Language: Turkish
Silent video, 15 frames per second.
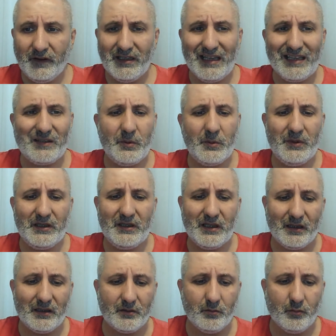Ve net bir
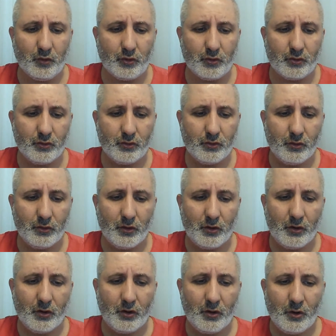bilgi aldım bugün.
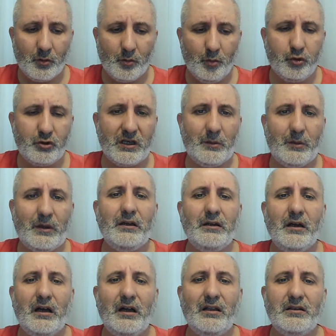Bu
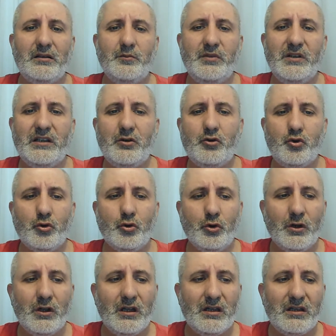sabah aldım bilgi
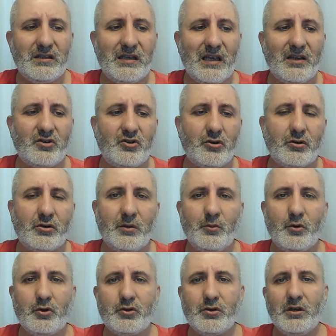şu. Sergio
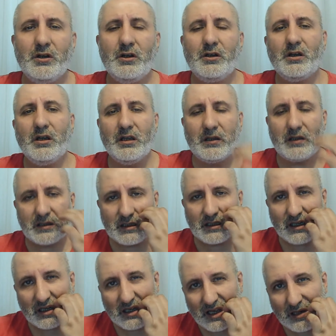Ramos
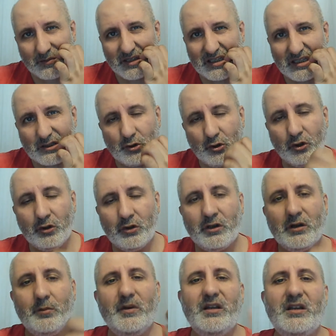Galatasaray'a gelmek istiyor.
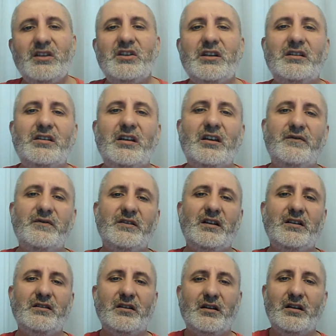Menajeri
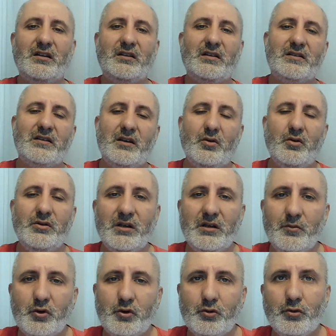tarafından da Galatasaray'a
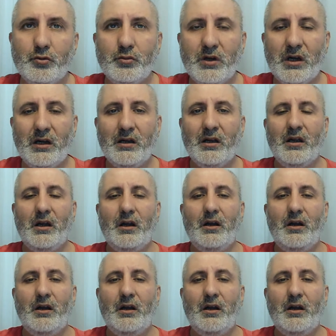önerilmiş durumda.